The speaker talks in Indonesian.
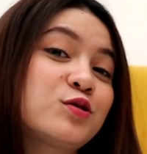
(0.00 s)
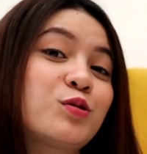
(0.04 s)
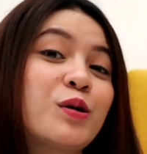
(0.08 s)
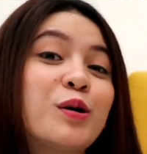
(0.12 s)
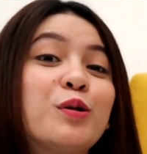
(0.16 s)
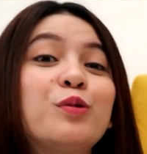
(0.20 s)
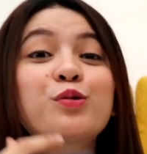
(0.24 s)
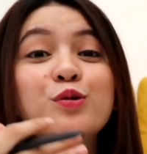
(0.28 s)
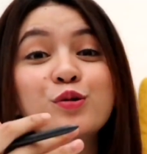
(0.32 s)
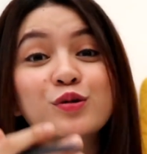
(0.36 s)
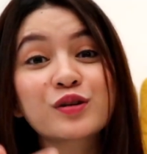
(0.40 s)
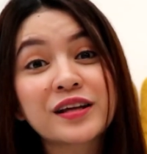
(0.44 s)

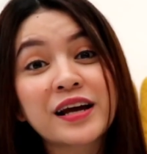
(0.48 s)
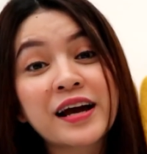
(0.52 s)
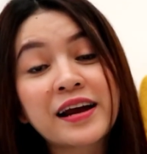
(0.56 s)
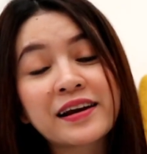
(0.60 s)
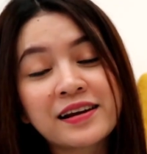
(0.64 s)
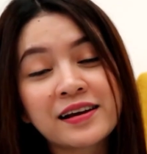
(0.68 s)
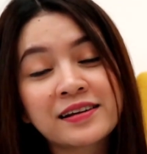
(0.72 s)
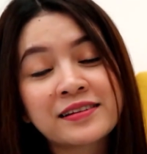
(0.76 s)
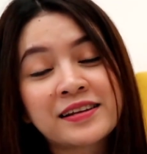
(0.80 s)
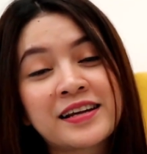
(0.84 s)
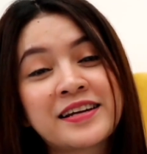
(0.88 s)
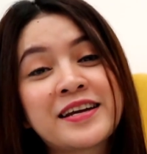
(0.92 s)
sesuai
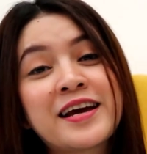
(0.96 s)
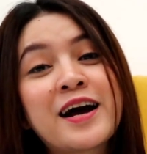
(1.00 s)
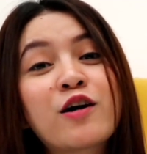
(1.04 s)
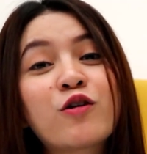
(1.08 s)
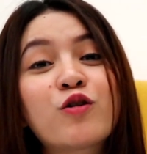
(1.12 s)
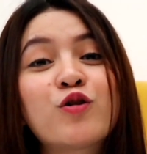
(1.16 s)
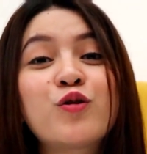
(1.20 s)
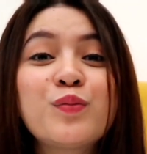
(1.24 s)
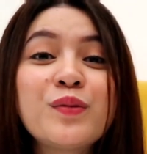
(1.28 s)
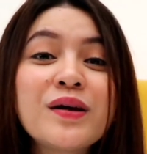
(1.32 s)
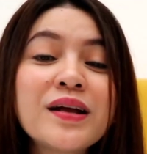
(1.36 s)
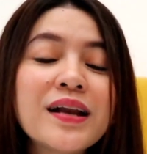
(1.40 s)
urutan yang tadi
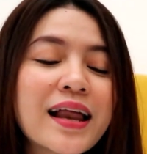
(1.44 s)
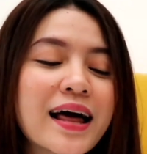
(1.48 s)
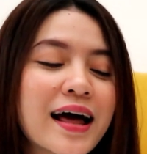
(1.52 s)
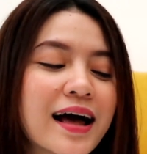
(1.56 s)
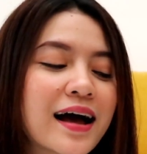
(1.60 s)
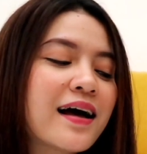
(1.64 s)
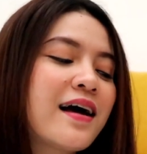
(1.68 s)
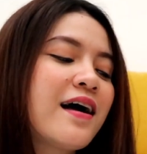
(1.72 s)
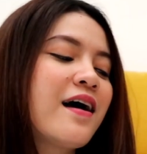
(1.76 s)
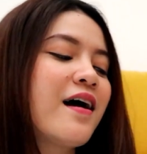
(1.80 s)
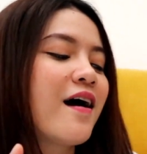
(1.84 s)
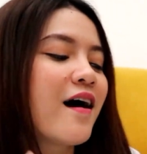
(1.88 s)
aku
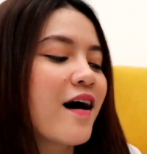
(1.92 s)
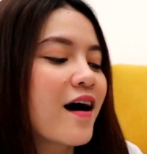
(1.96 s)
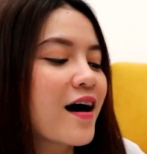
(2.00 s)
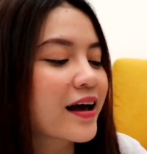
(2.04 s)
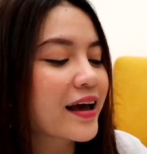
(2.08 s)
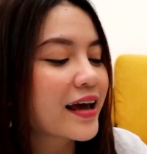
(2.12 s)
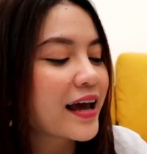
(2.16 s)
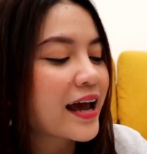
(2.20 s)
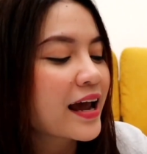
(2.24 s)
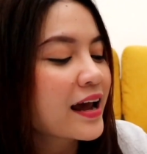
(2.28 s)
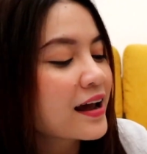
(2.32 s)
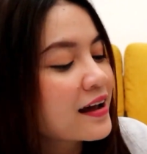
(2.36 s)
bilang
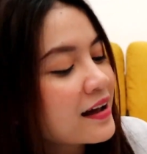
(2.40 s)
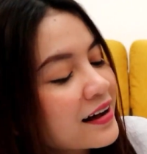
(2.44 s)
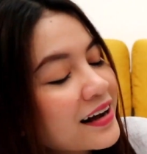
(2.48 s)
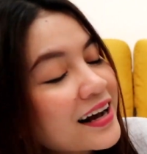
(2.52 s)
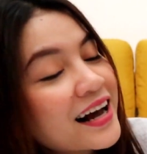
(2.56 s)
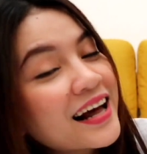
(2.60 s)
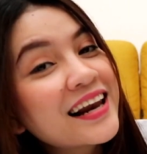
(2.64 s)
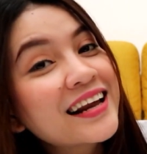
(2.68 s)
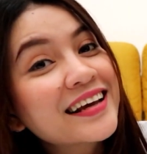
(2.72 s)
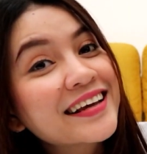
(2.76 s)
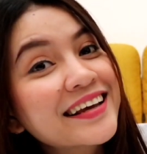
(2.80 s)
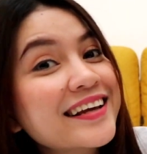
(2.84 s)
oke okay,
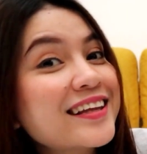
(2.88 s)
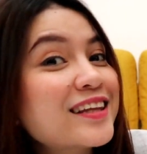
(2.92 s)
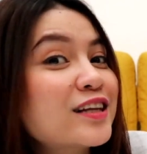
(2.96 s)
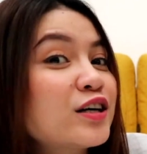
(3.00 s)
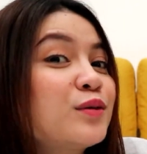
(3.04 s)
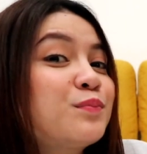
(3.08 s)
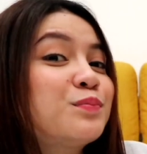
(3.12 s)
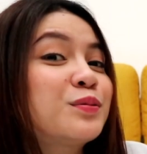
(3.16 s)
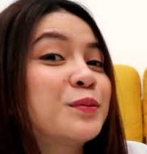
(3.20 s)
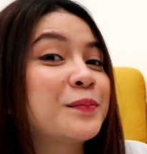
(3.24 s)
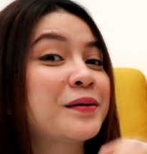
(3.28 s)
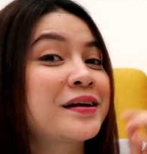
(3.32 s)
kalau
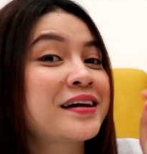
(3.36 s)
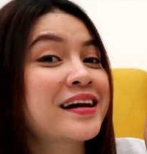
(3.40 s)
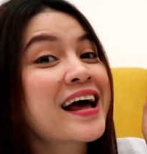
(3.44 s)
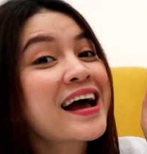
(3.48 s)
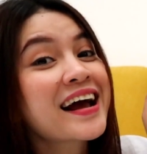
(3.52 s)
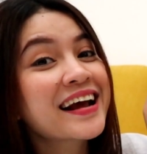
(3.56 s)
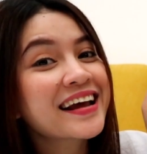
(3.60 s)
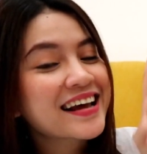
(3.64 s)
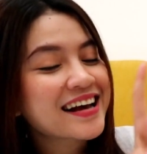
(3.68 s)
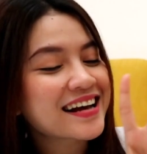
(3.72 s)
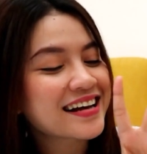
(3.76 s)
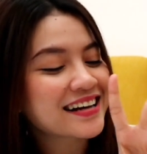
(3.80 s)
gitu
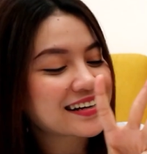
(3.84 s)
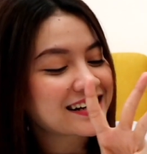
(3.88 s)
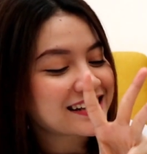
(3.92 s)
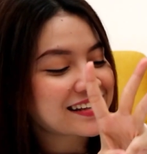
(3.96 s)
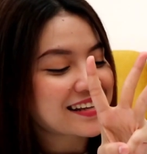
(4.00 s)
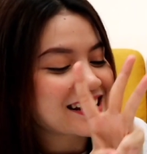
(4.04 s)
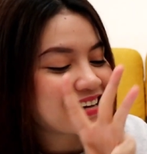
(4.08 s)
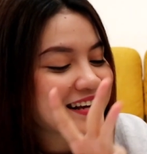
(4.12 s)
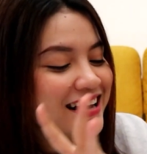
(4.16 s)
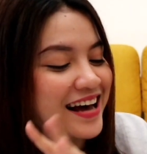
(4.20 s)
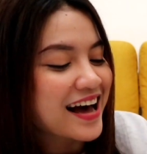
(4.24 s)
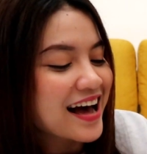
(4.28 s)
pemenang yang
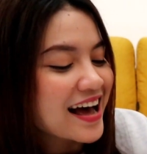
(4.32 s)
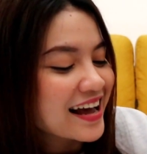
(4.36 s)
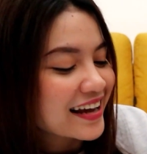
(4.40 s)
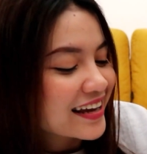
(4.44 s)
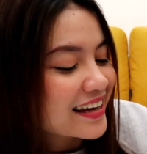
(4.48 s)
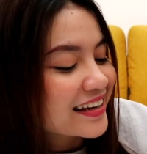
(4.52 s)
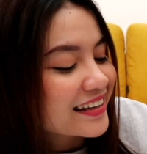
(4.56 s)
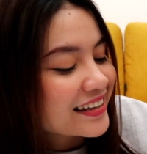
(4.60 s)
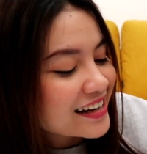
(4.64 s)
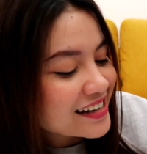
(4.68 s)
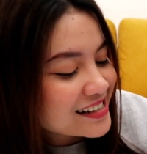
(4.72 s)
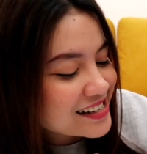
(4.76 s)
ketiga
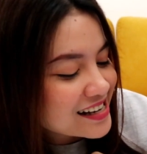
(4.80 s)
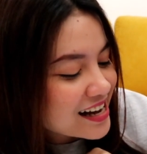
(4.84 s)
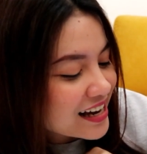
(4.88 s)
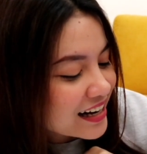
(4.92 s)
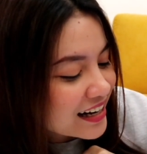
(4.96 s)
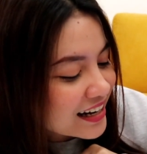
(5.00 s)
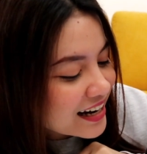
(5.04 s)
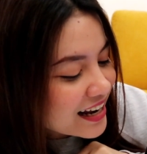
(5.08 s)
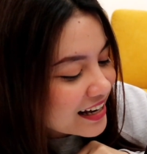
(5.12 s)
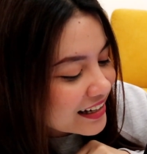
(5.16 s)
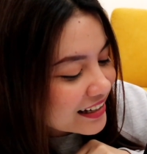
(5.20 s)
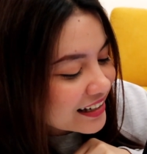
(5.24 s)
kita
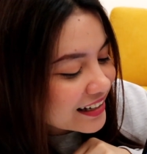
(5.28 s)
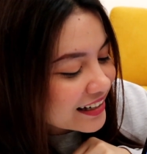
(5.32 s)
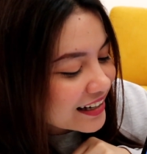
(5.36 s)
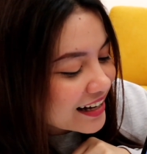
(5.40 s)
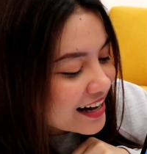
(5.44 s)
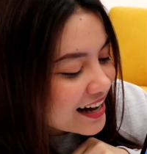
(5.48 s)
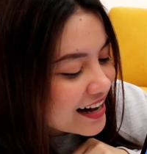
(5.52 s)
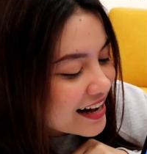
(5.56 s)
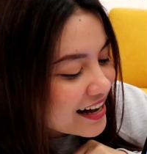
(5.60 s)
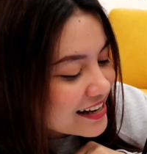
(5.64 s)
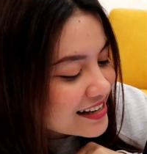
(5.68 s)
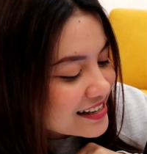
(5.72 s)
cari lagi
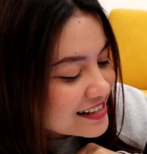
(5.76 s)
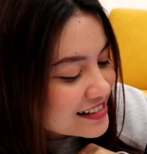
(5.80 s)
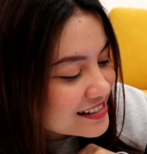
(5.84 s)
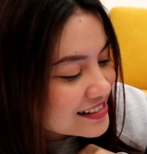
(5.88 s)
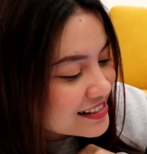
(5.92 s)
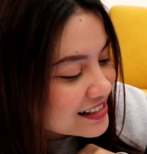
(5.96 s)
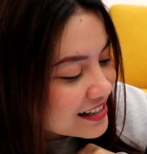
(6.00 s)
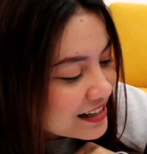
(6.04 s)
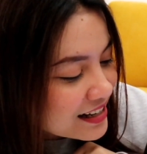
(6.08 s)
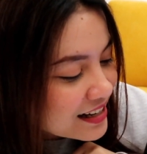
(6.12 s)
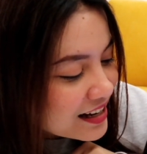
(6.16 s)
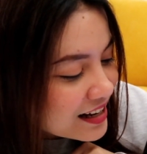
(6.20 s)

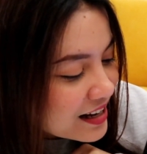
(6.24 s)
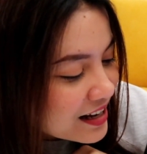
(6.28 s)
guys